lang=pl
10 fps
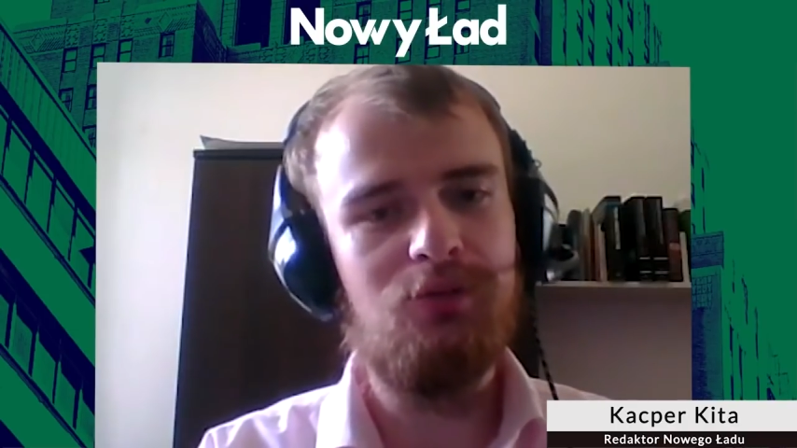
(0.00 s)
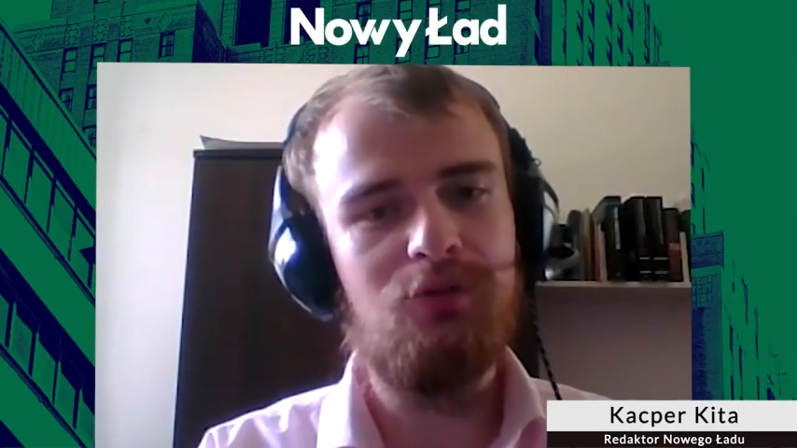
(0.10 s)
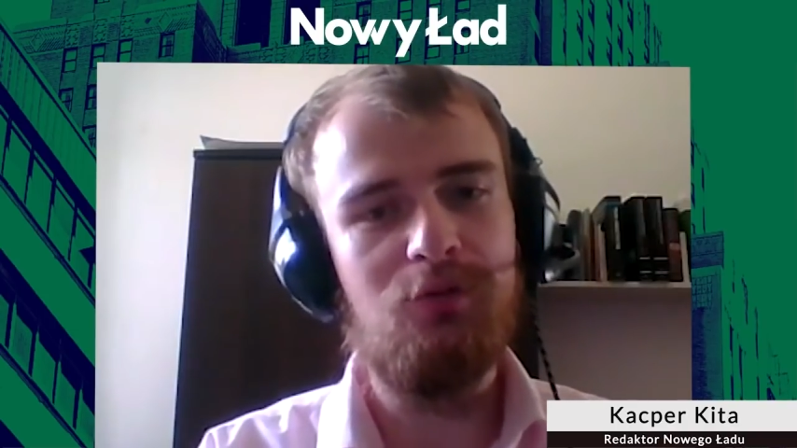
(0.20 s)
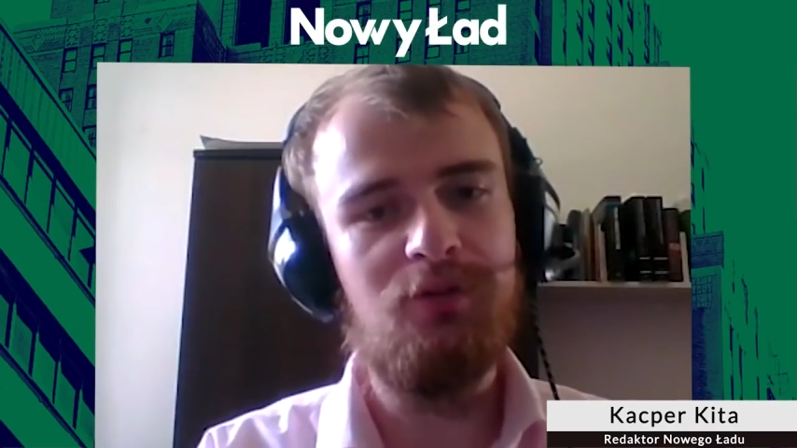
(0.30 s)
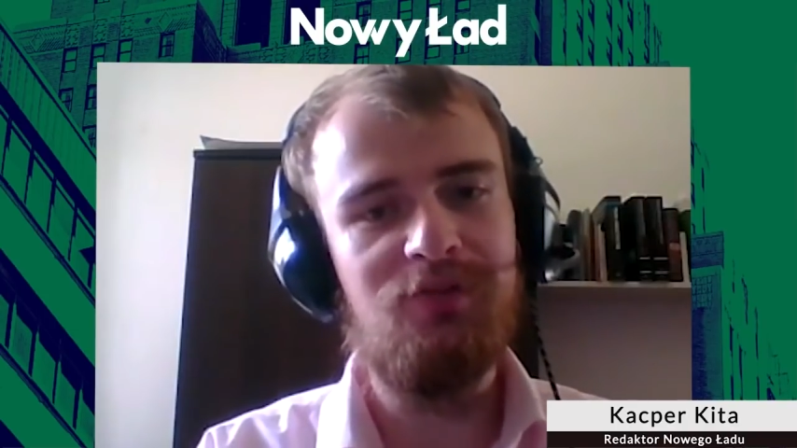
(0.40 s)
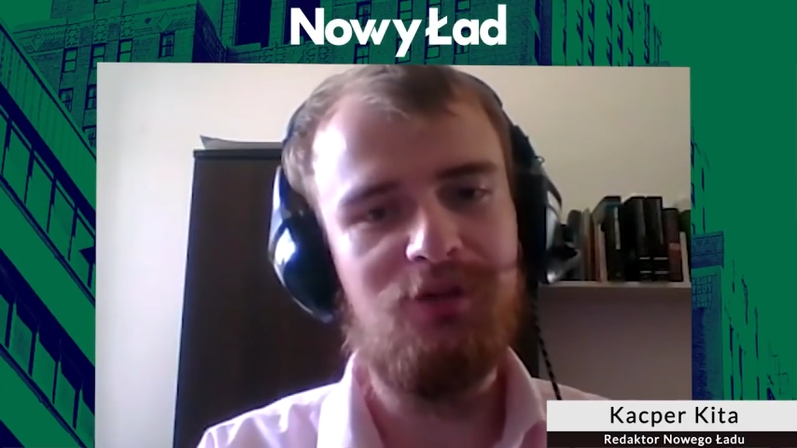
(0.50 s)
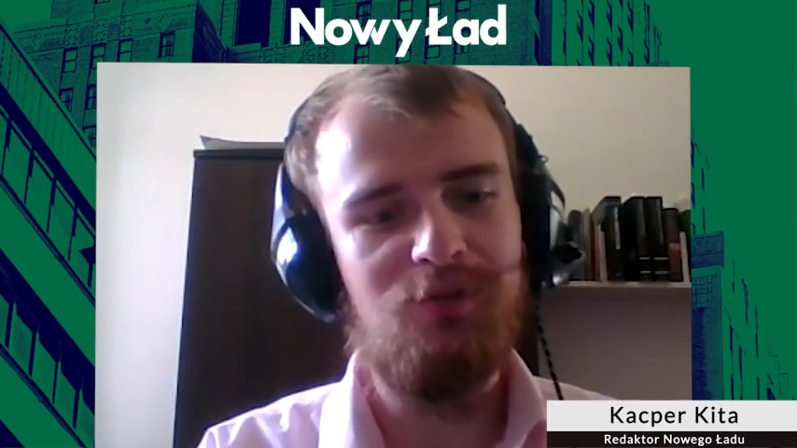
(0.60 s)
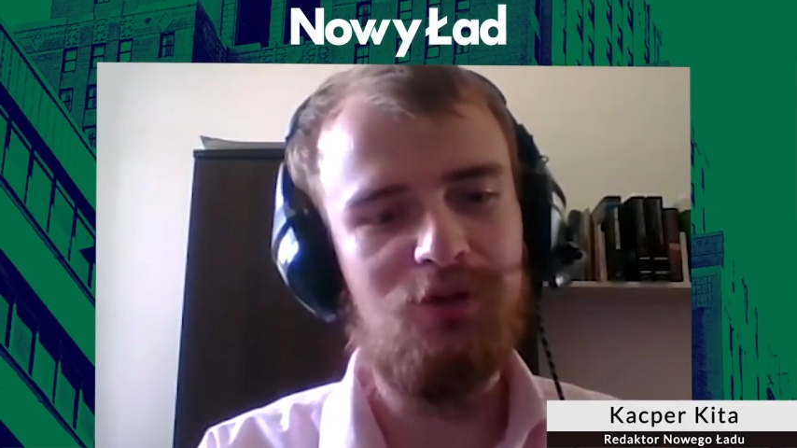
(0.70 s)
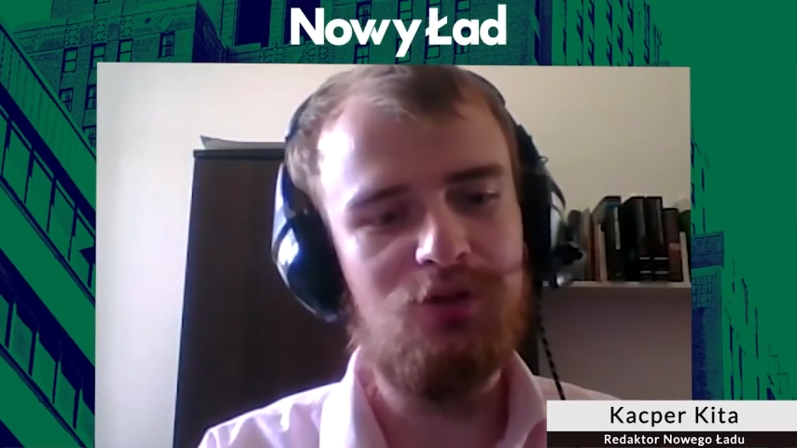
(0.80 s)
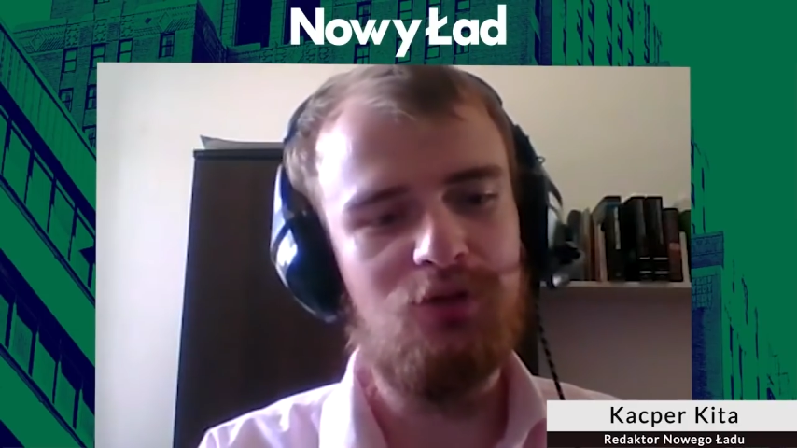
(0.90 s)
którą Robespierre
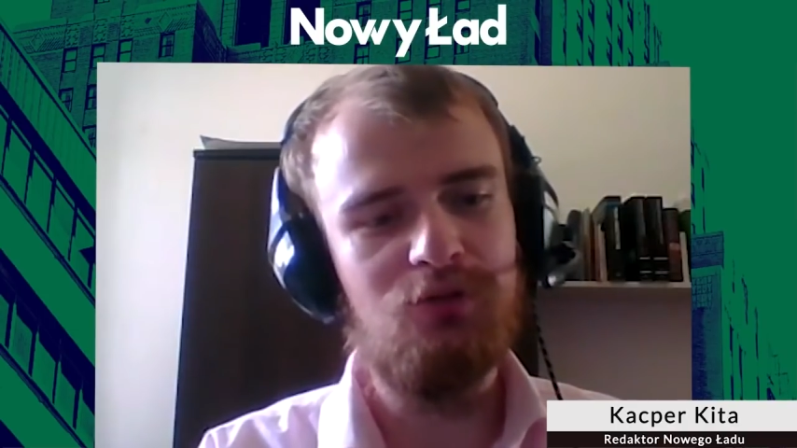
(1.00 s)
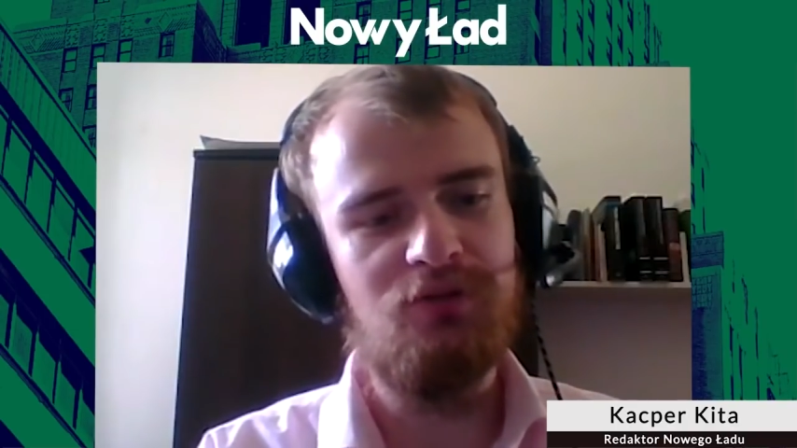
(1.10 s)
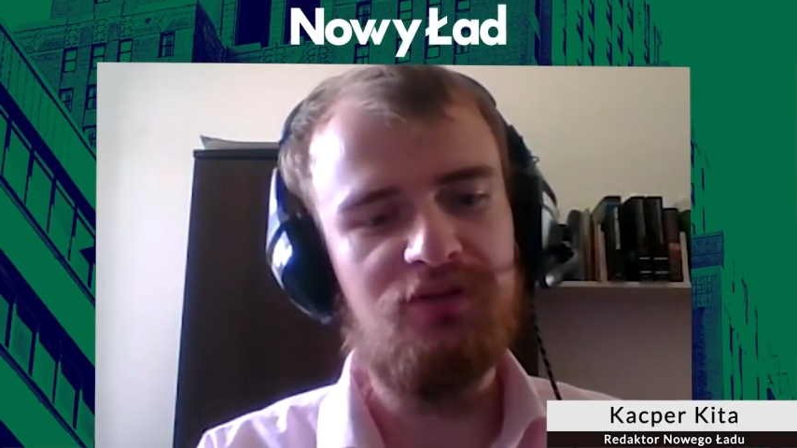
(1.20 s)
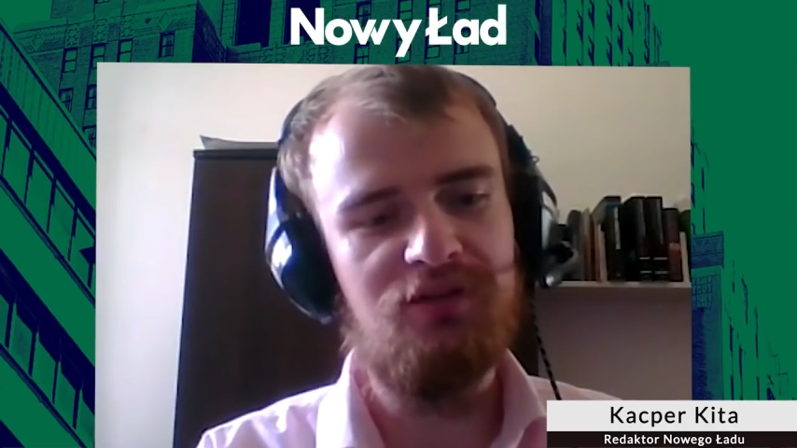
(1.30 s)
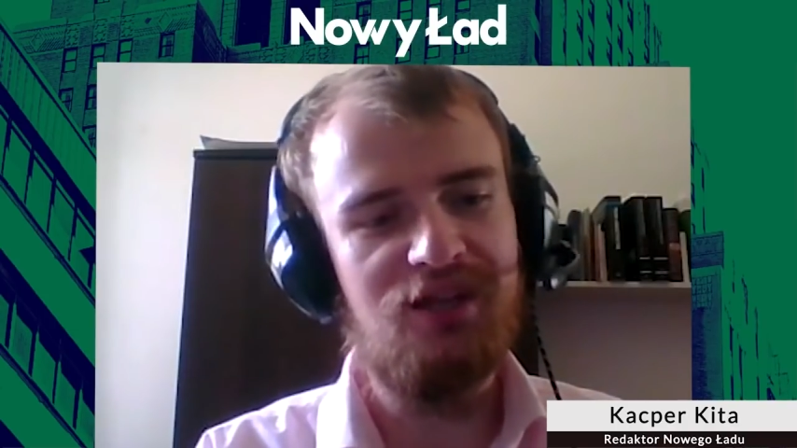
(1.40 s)
bierze od Rousseau,